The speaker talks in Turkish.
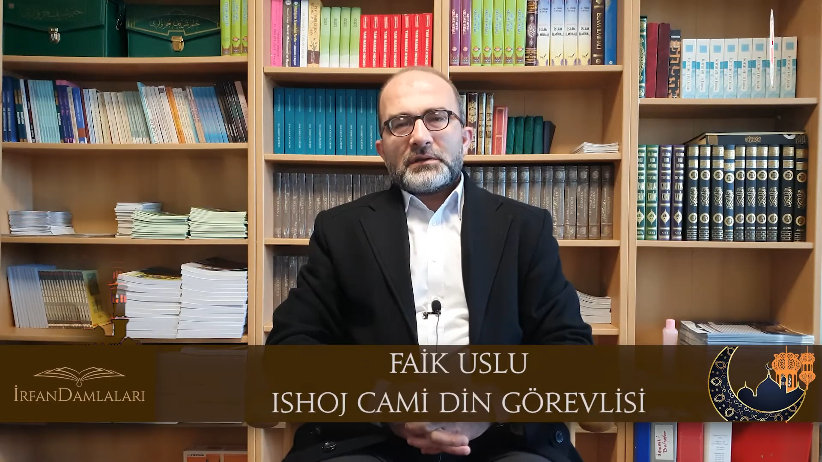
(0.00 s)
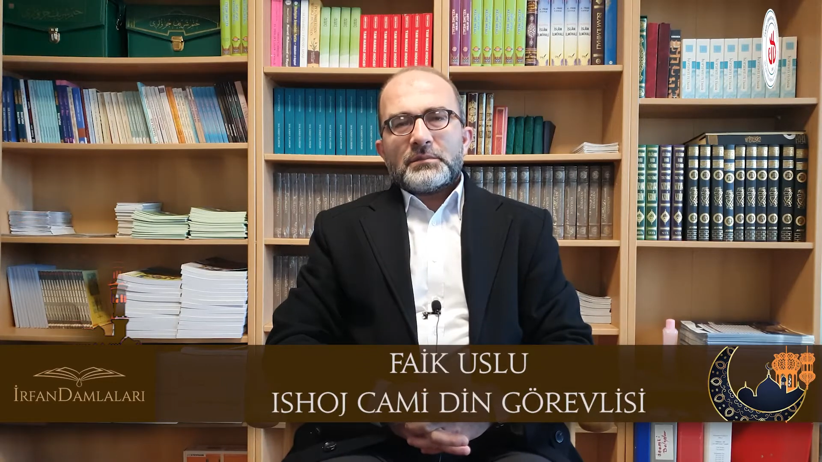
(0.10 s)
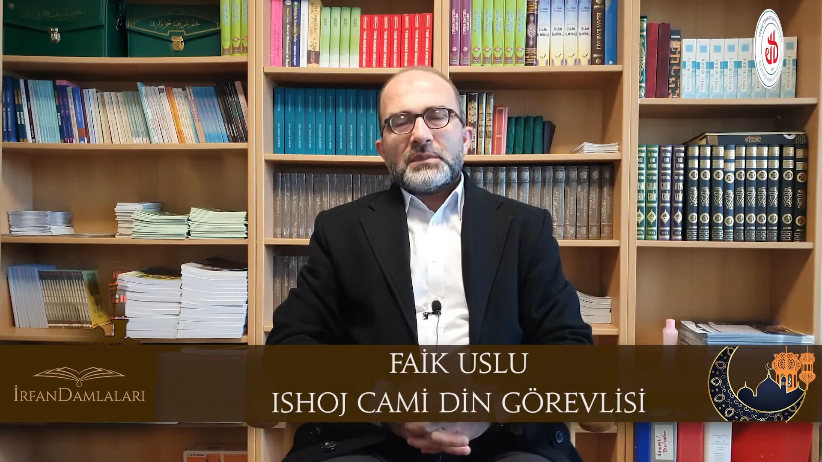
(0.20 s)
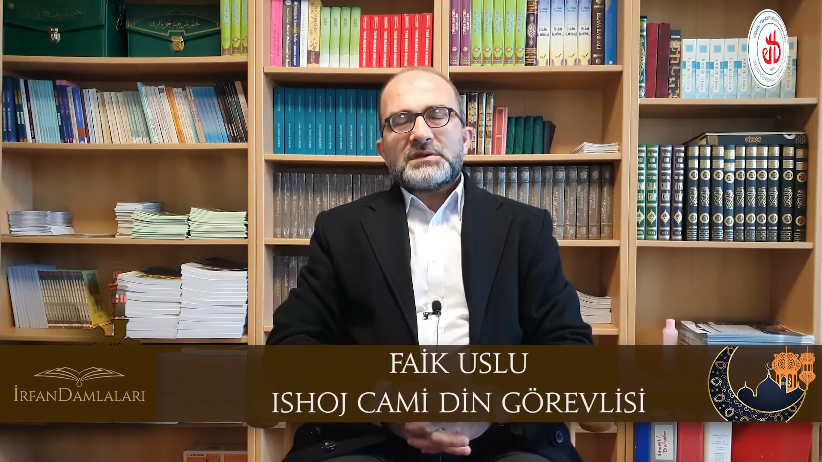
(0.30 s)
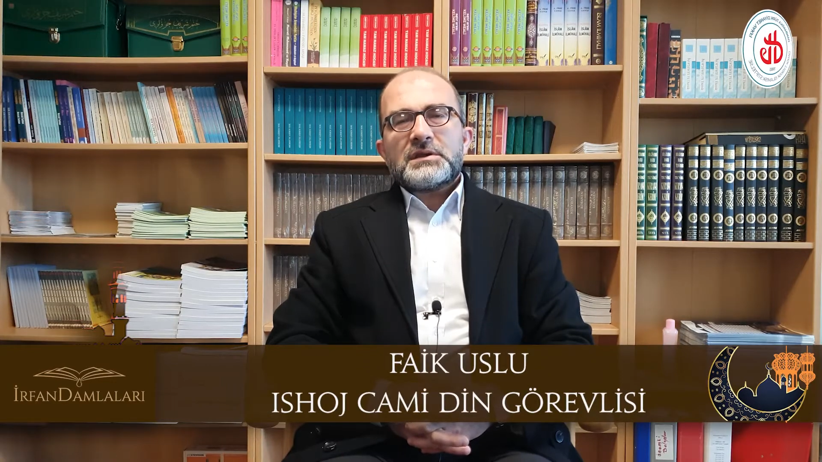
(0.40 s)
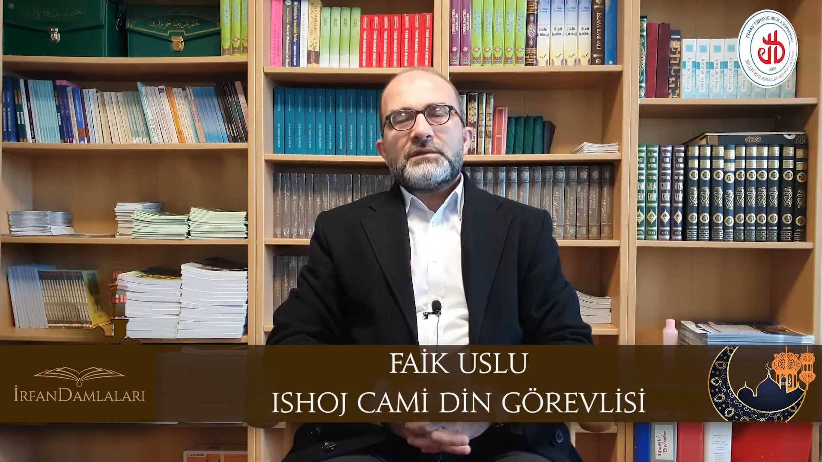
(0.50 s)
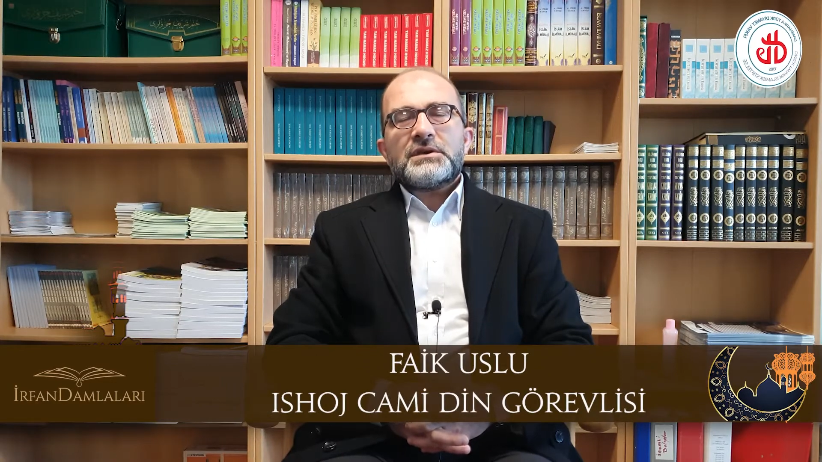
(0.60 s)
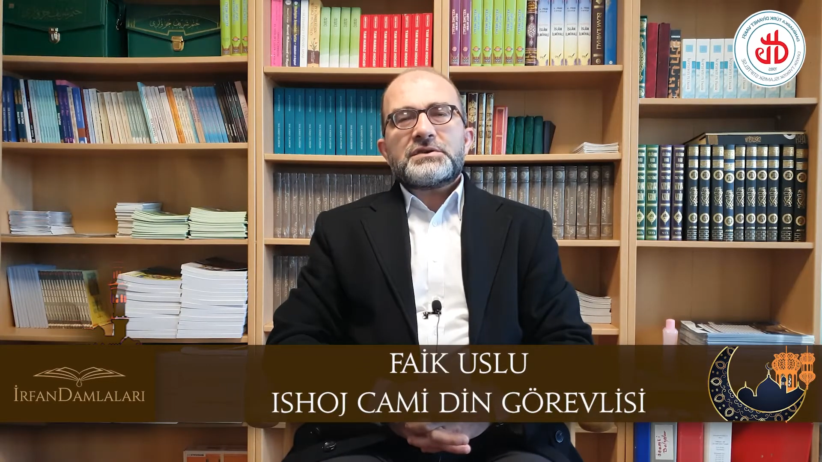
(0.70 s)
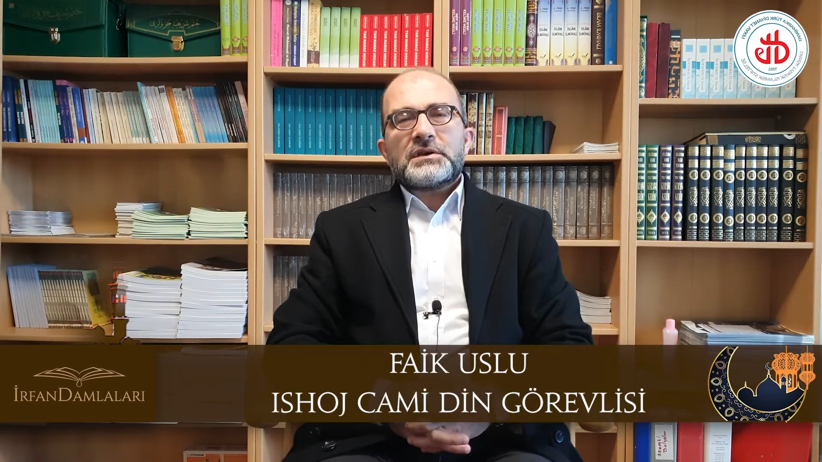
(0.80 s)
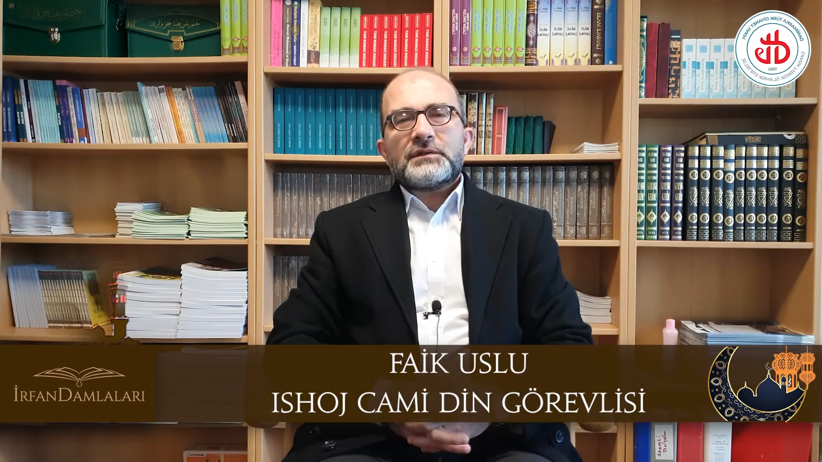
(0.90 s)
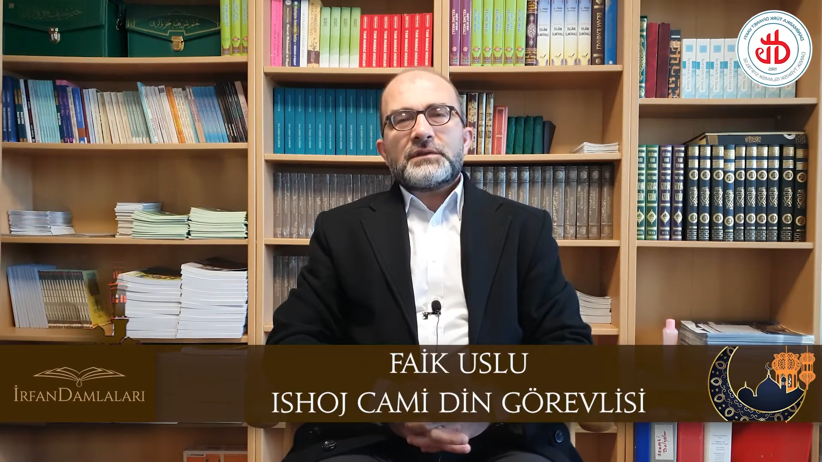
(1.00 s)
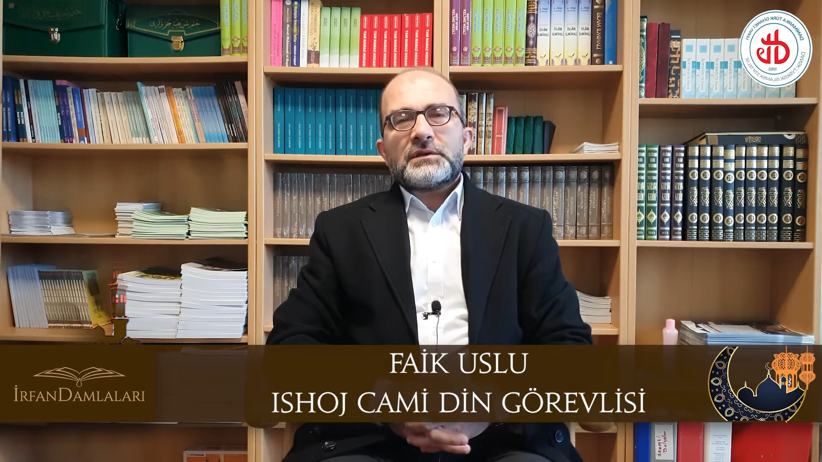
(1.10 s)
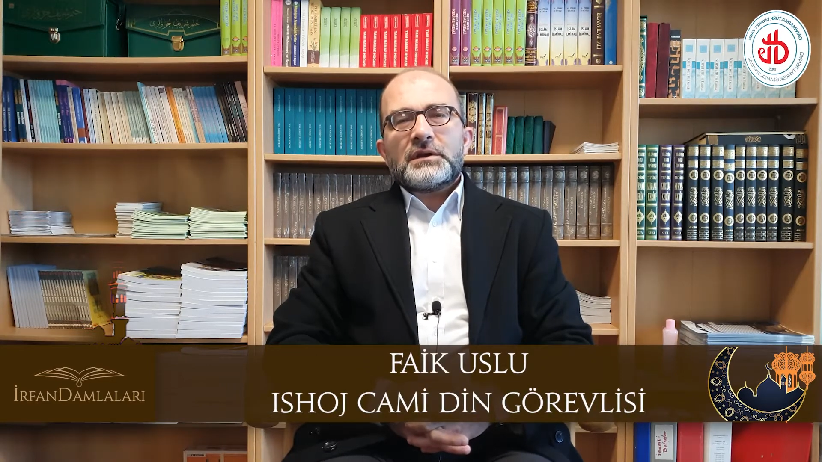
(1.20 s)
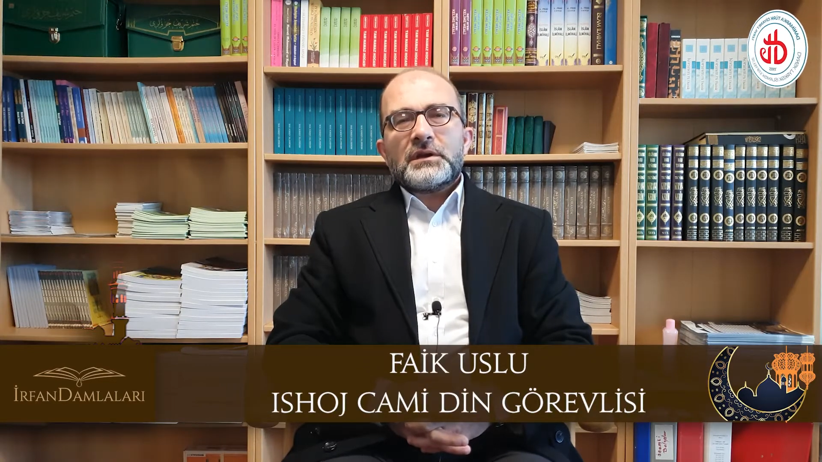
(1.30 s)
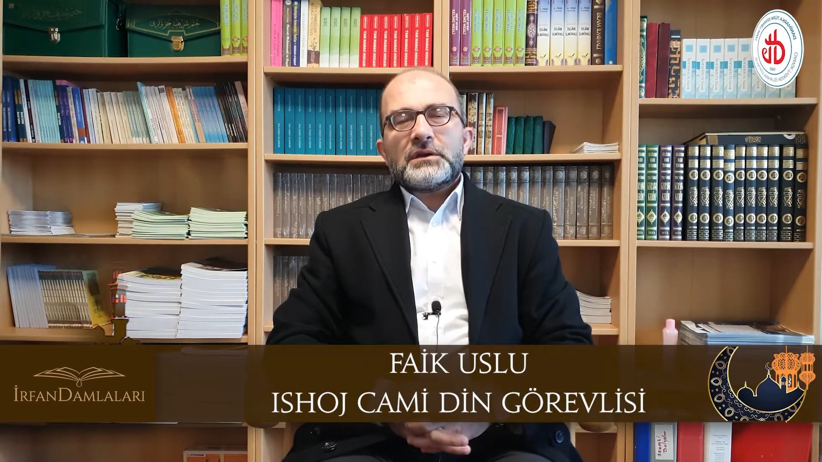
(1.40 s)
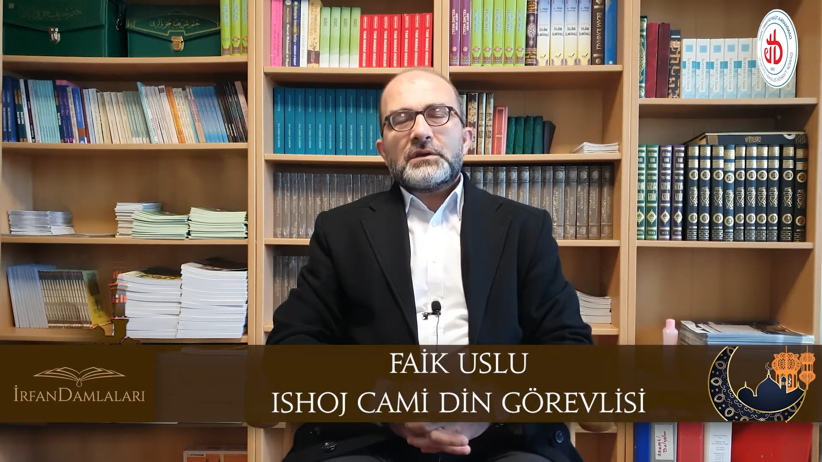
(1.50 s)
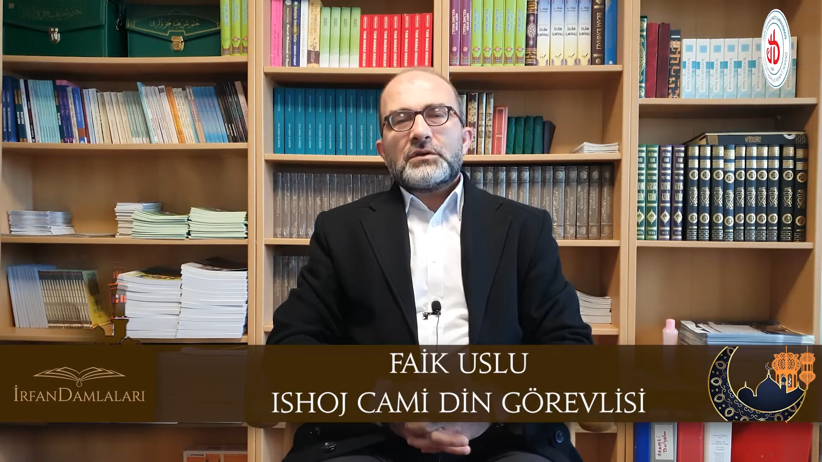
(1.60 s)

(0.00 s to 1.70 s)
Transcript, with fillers: Mesnevi Şerifinde